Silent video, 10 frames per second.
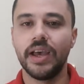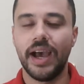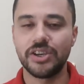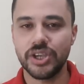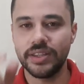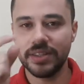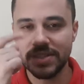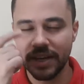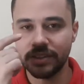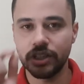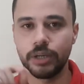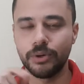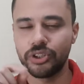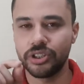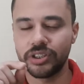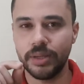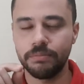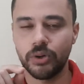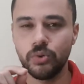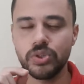عشان دي سريعه الانقباض تقدر تعمل
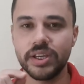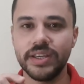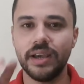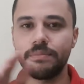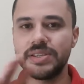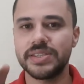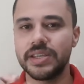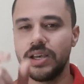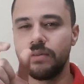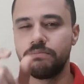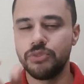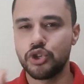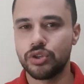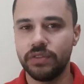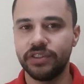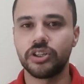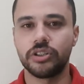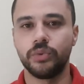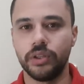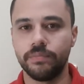مجهود سريع بس مش لفتره
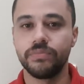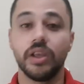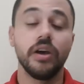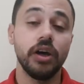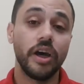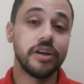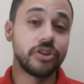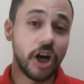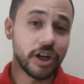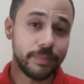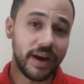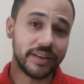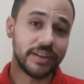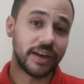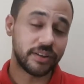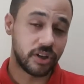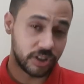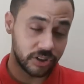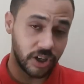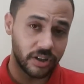طويله الظهر بقى عندنا عضلات
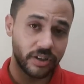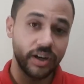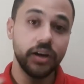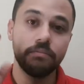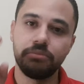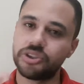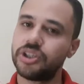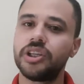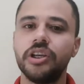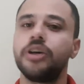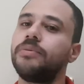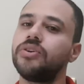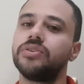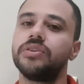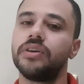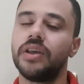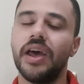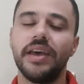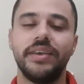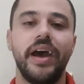الظهر بطيئه الانقباض
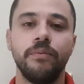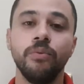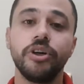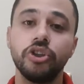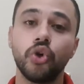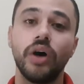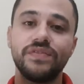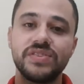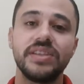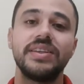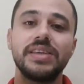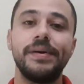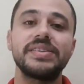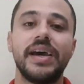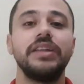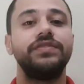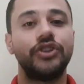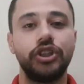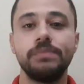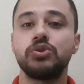يعني ممكن تقف ست سبع ساعات في
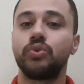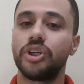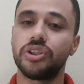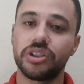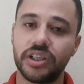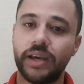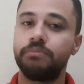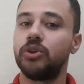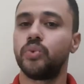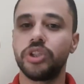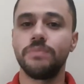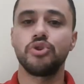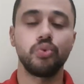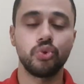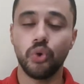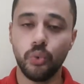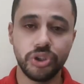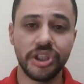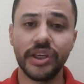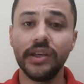الشمس وتقدر تكمل وتمشي وتروح
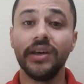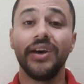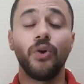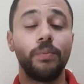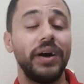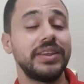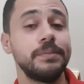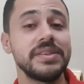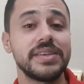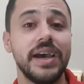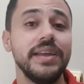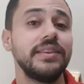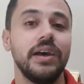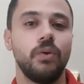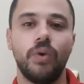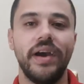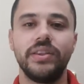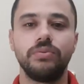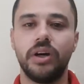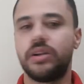وتيجي وبعد 8 ساعات
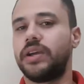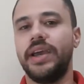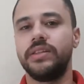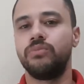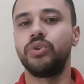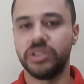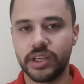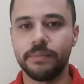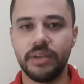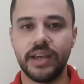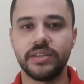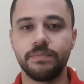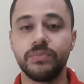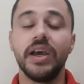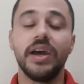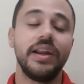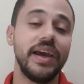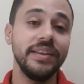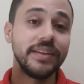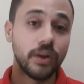وعادي وظهرك عادي ممكن تكمل عادي
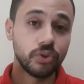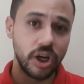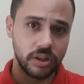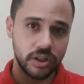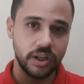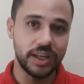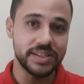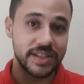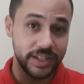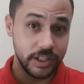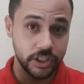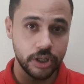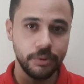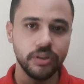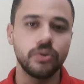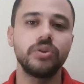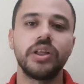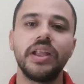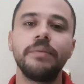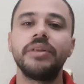لان لو ظهرك كان سريع الانقباض كنت
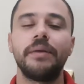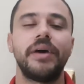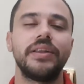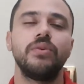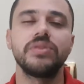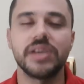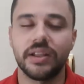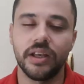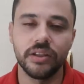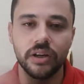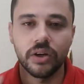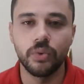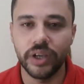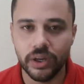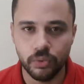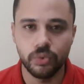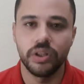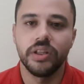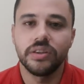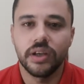هتلاقي من بعد اول ساعه تلاقي ظهرك وقع
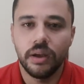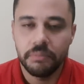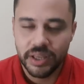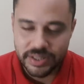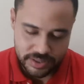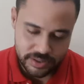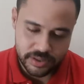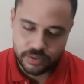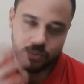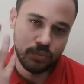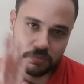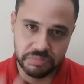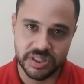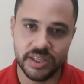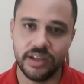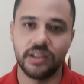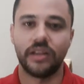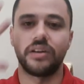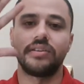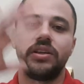واللي انت بقيت بتسيح كده على
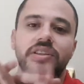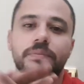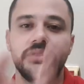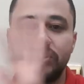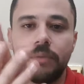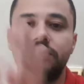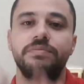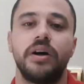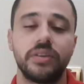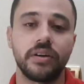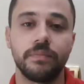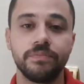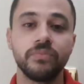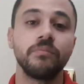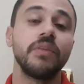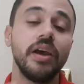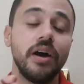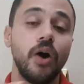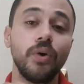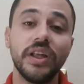الارض اللي انت بتتضم في بعضك
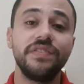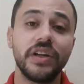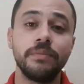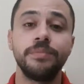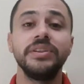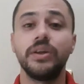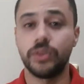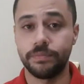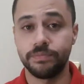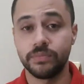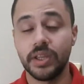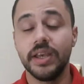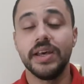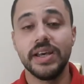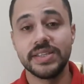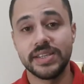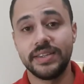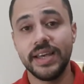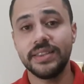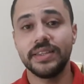هو ده الفرق ما بين ده وده
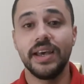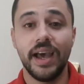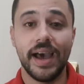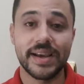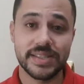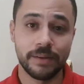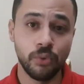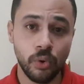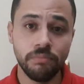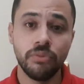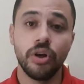الستات اجسامهم